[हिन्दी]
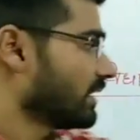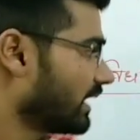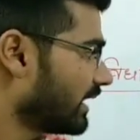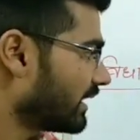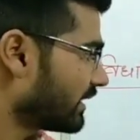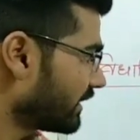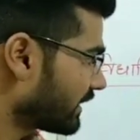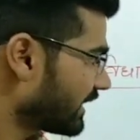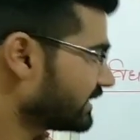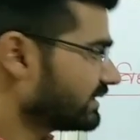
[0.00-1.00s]
का
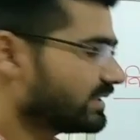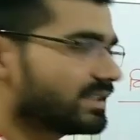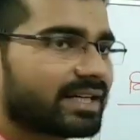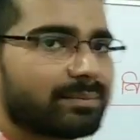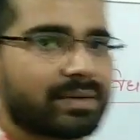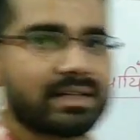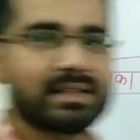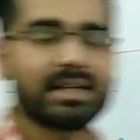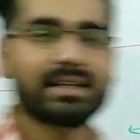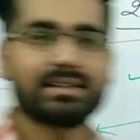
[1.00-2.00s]
राजनीतिक
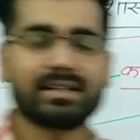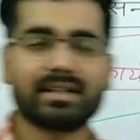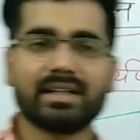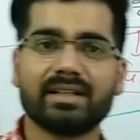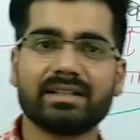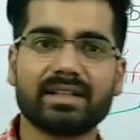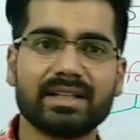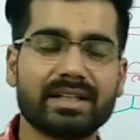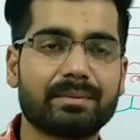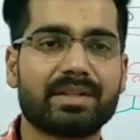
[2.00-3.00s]
कार्यपालिका की तरह इनका
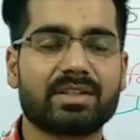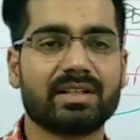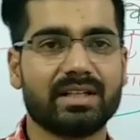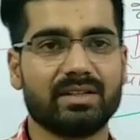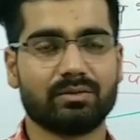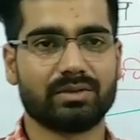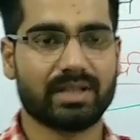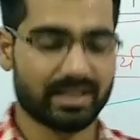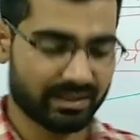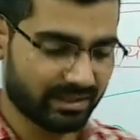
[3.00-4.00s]
निर्वाचन नहीं होता
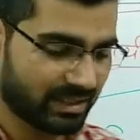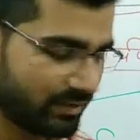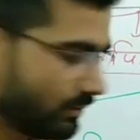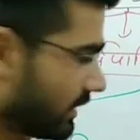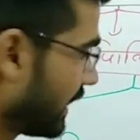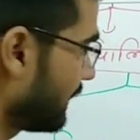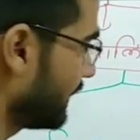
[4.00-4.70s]
है क्या नहीं होता है